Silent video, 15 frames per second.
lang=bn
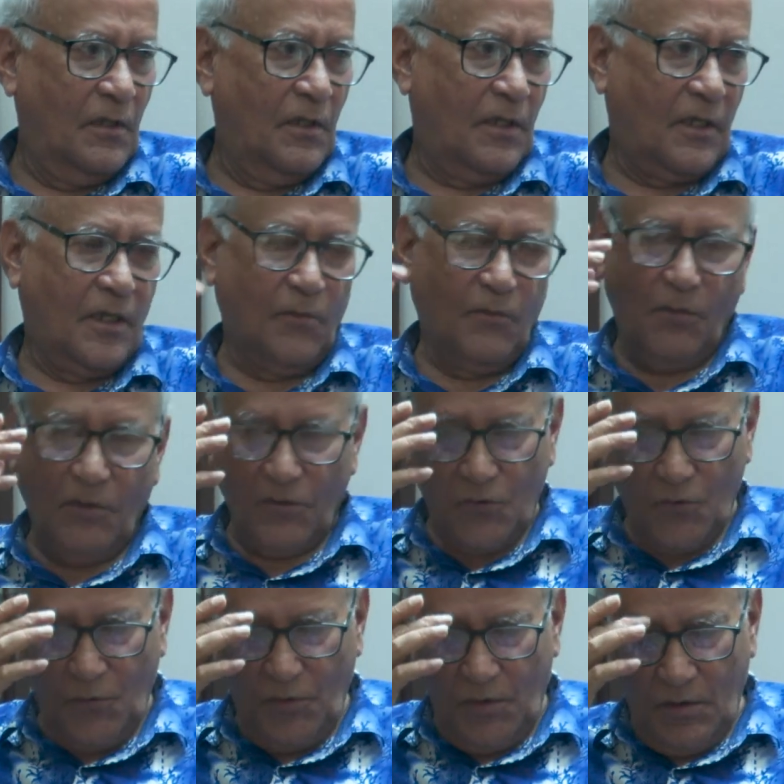ইয়ার খান মামার
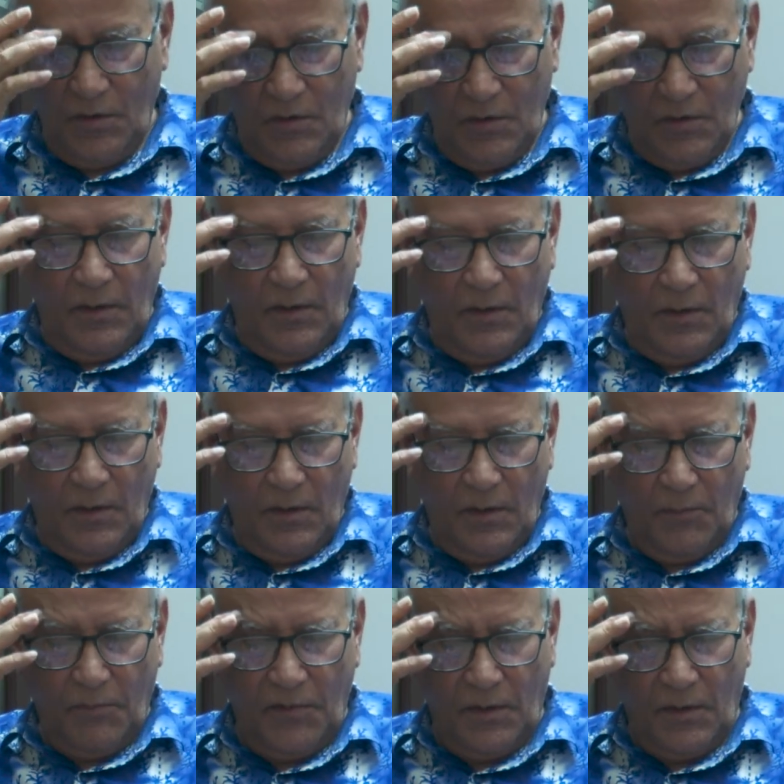ছবি এখানে
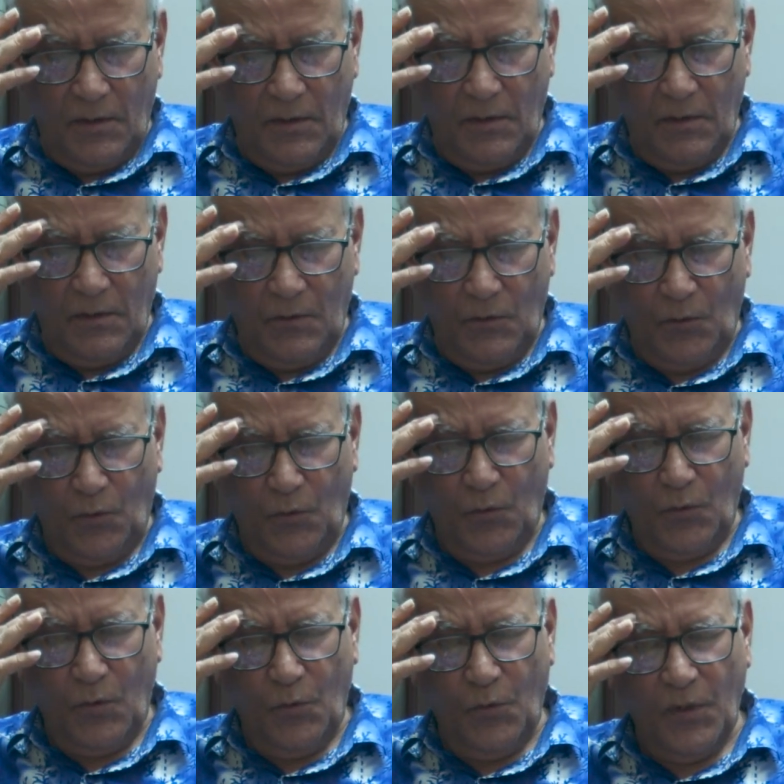আপনার তখন
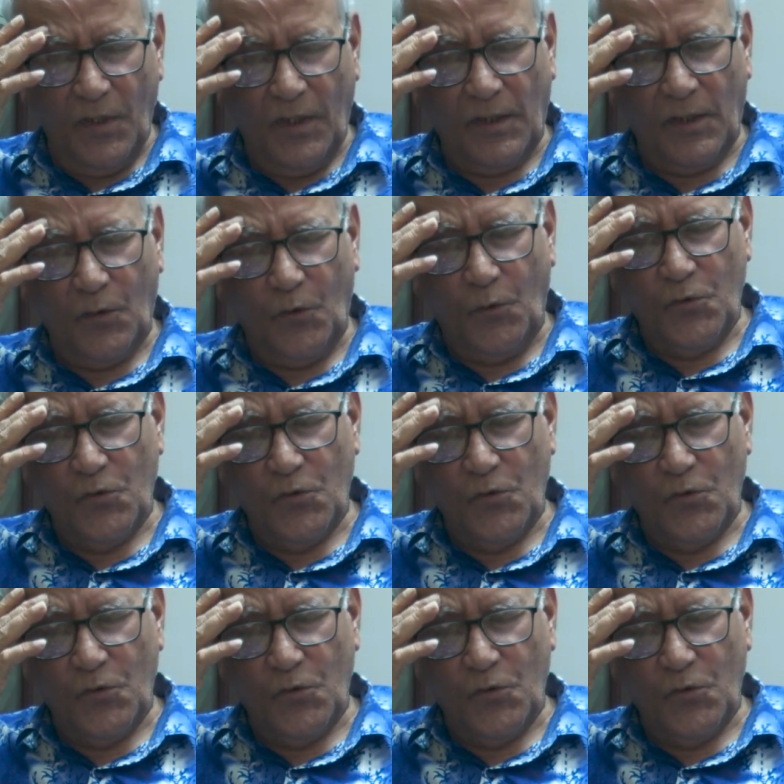ওই গানটা খুব